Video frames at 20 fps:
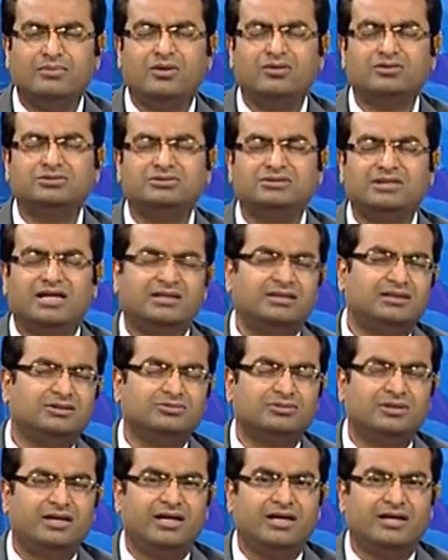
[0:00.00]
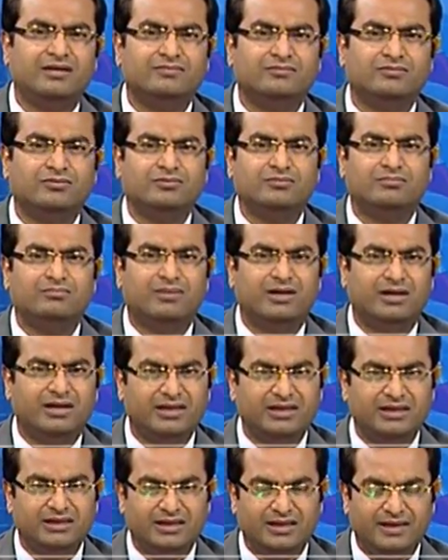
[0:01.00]
बहुत ज़्यादा जो है वो
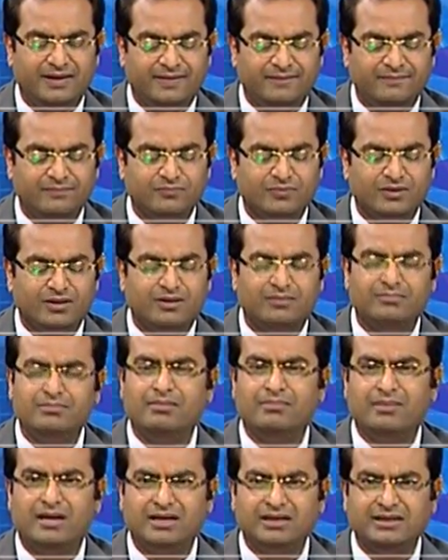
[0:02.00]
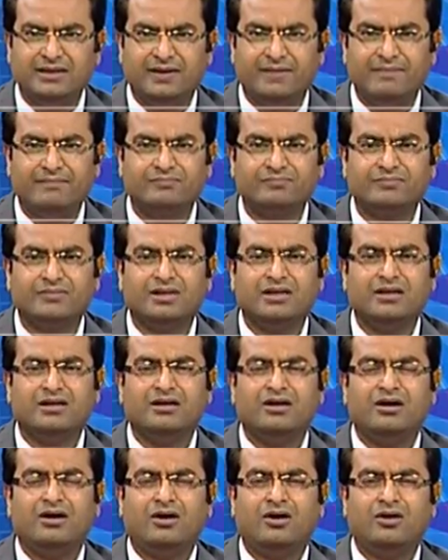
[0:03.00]
बढ़ रही हैं बीमारियाँ
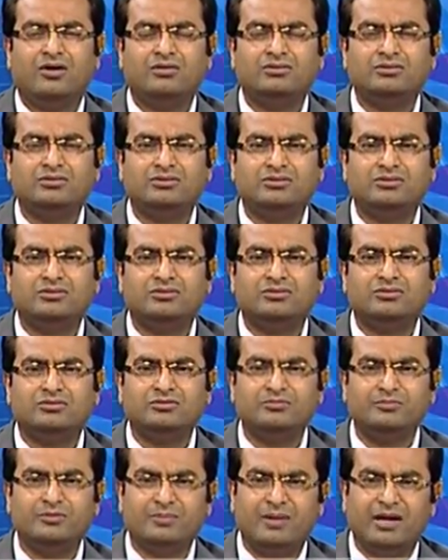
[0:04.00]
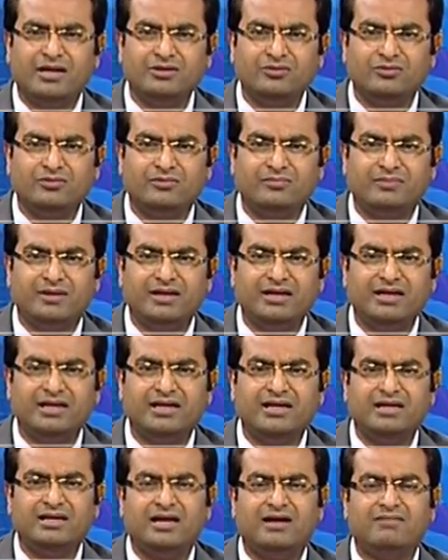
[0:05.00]
और उन बीमारियों के
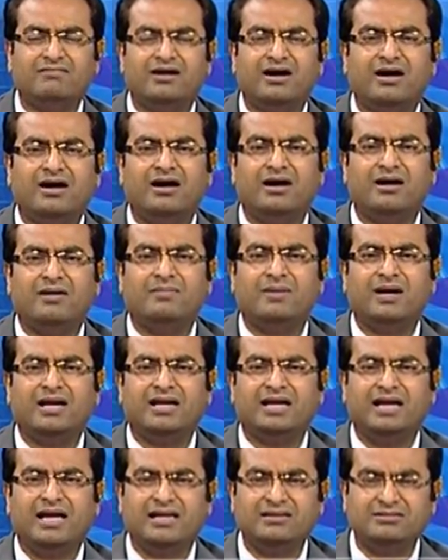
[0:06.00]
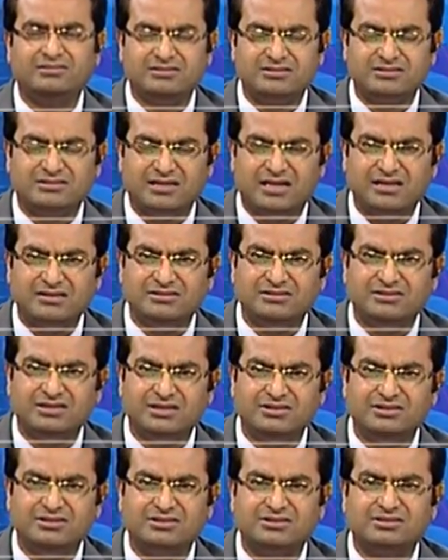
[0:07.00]
बढ़ने के अलावा हमारे हेल्थ स्टाइल
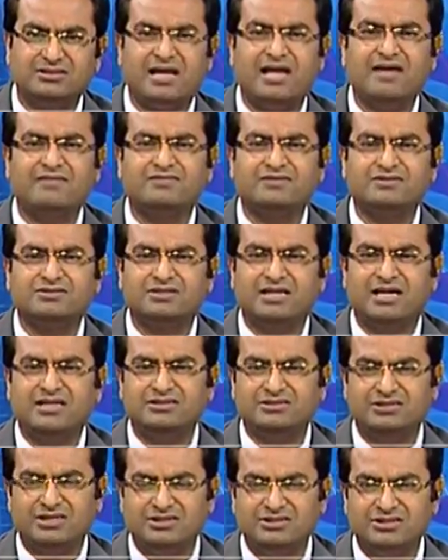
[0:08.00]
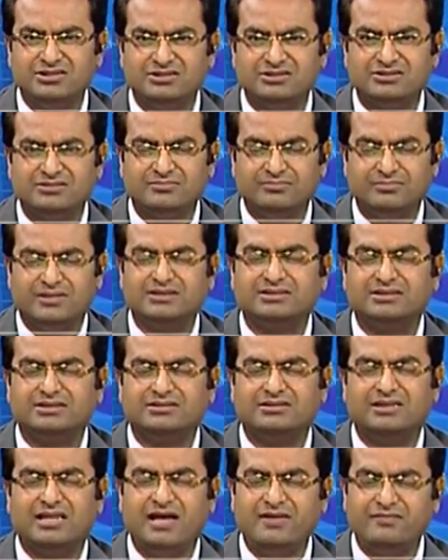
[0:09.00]
चेंजेस लाइफ स्टाइल चेंजेस
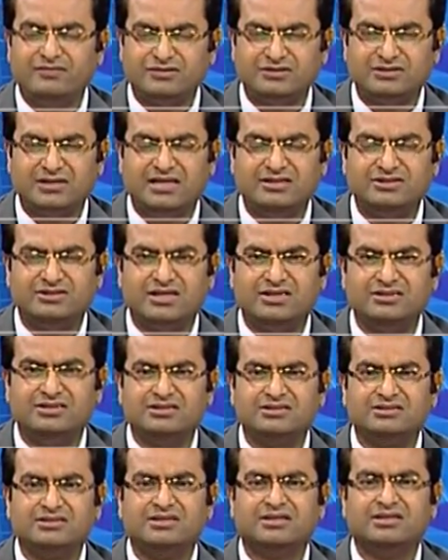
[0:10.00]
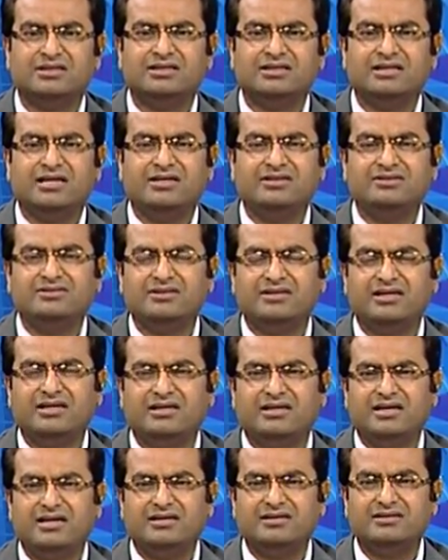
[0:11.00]
माजरत लाइफ स्टाइल चेंजेस यानी
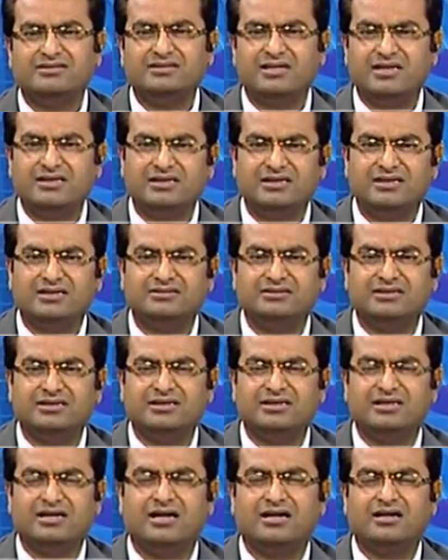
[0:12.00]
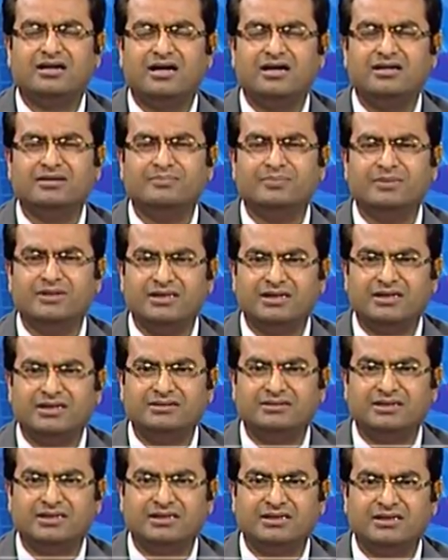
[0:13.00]
ज़िंदगी रहने सहने का तरीका खाने पीने
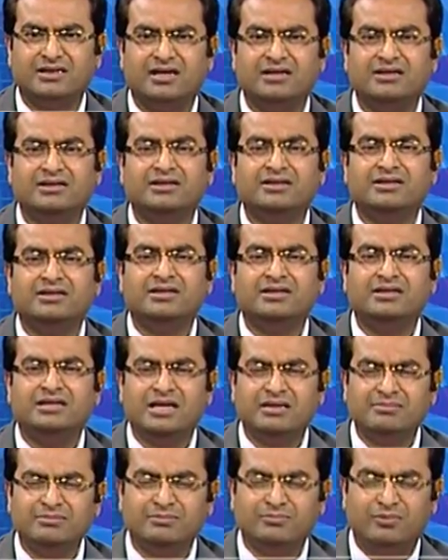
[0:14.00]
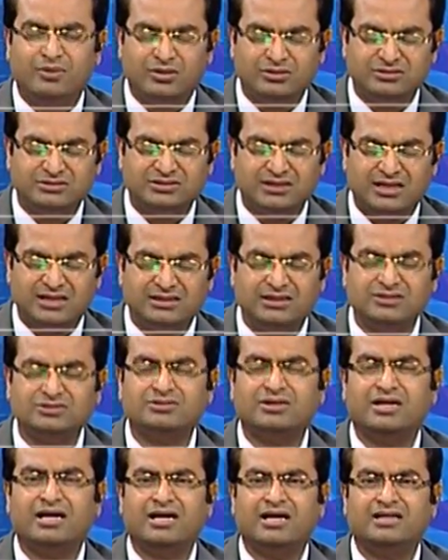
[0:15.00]
का तरीका यह भी बहुत ज़्यादा
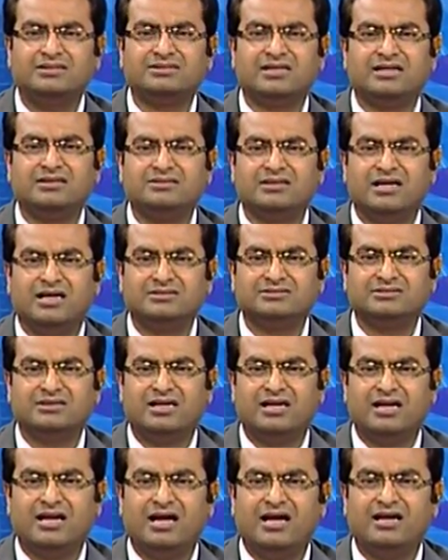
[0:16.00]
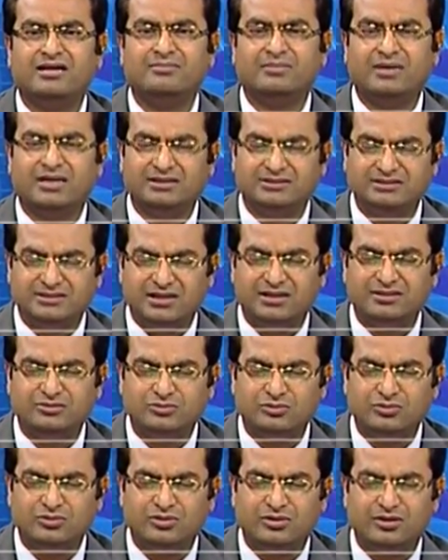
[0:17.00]
जो है असरानंदाज कर रहा है हमारी
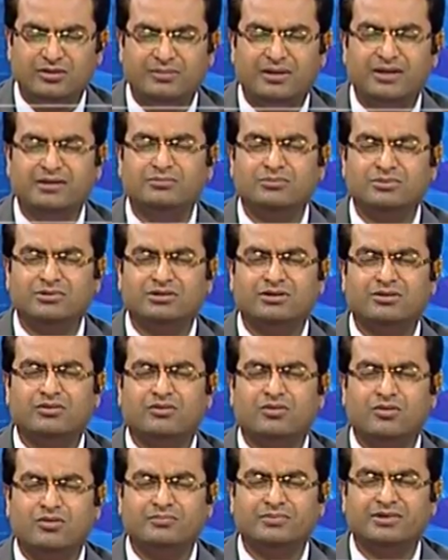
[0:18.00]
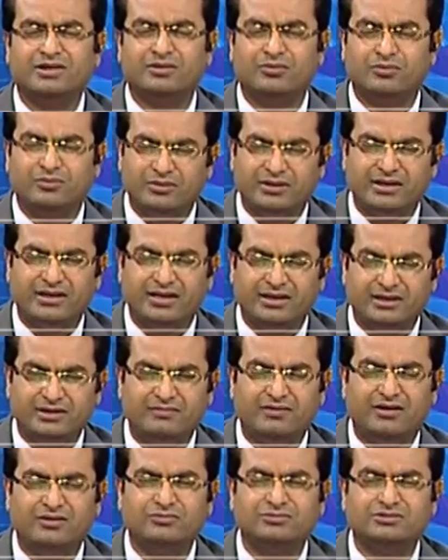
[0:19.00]
सेहत को हमारे मुल्क और कौम के लोगों के
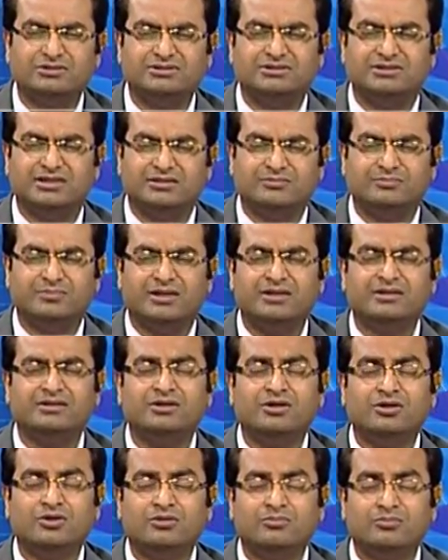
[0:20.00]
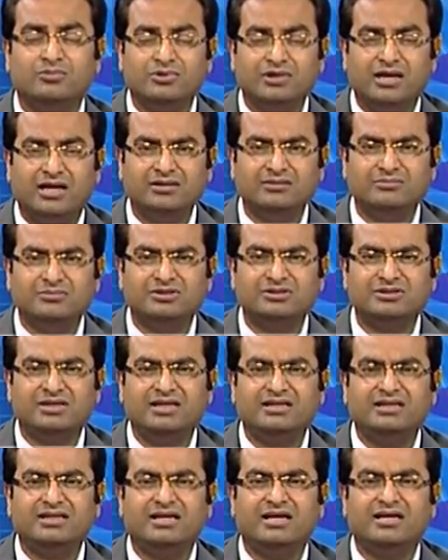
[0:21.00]
रहने वालों की सेहत पर बुनियादी
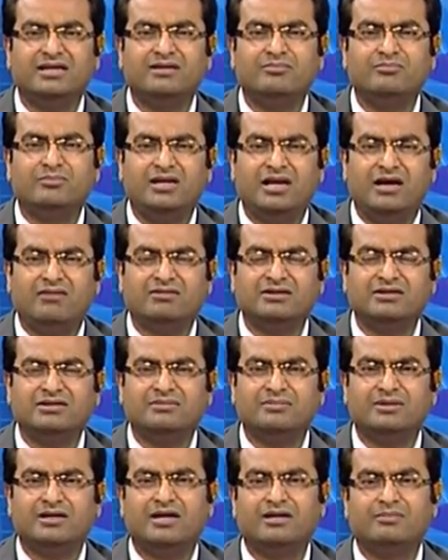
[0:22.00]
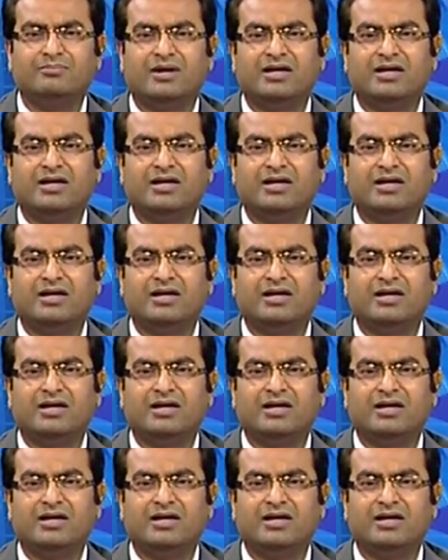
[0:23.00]
मसला ये है कि मिलावट के बगैर